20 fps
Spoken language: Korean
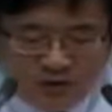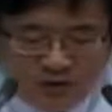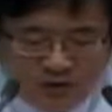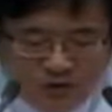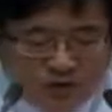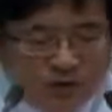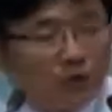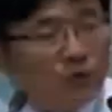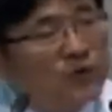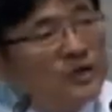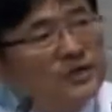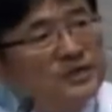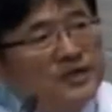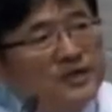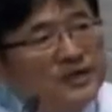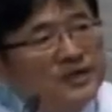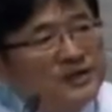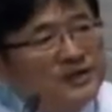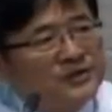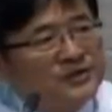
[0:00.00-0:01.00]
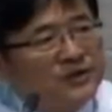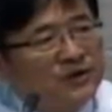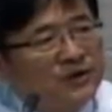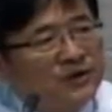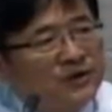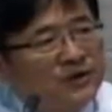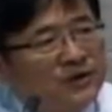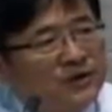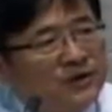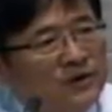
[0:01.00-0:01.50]
최고의
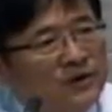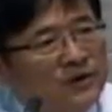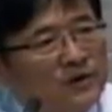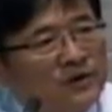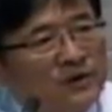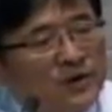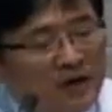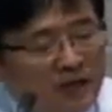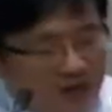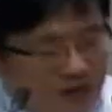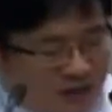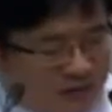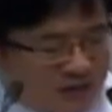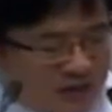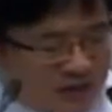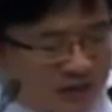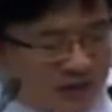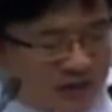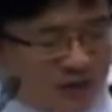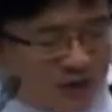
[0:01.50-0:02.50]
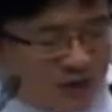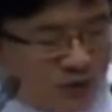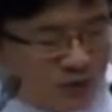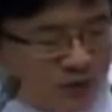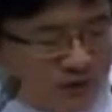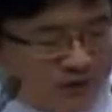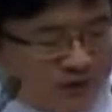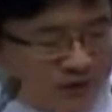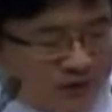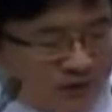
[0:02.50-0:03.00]
자리에서 우리 하나님의 은혜
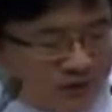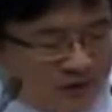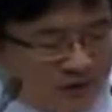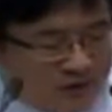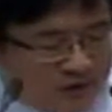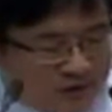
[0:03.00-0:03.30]
속에서